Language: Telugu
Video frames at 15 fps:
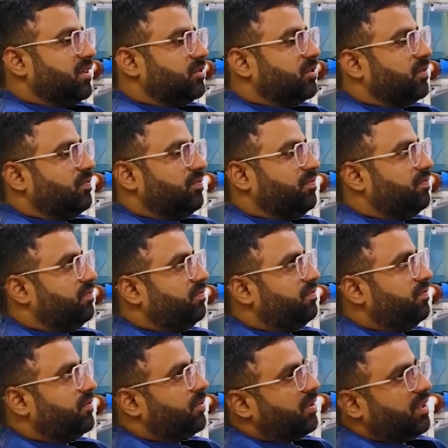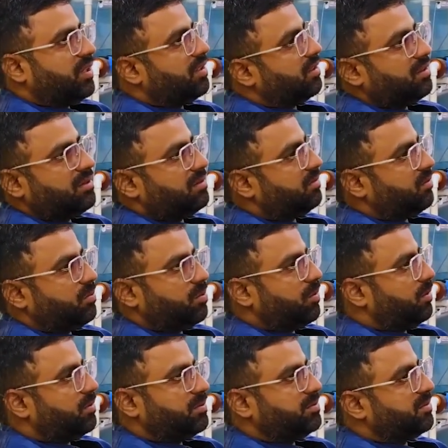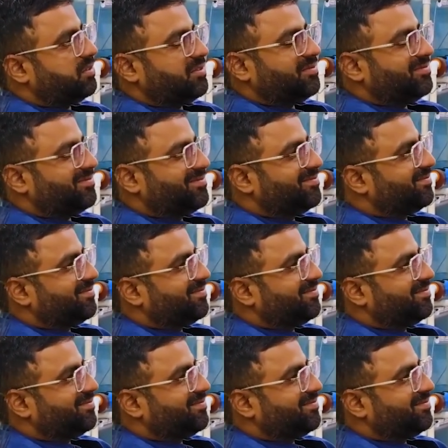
కానీ ఇప్పటికొచ్చి మాకు ఒక్క రిపేర్ కూడా రాలేదు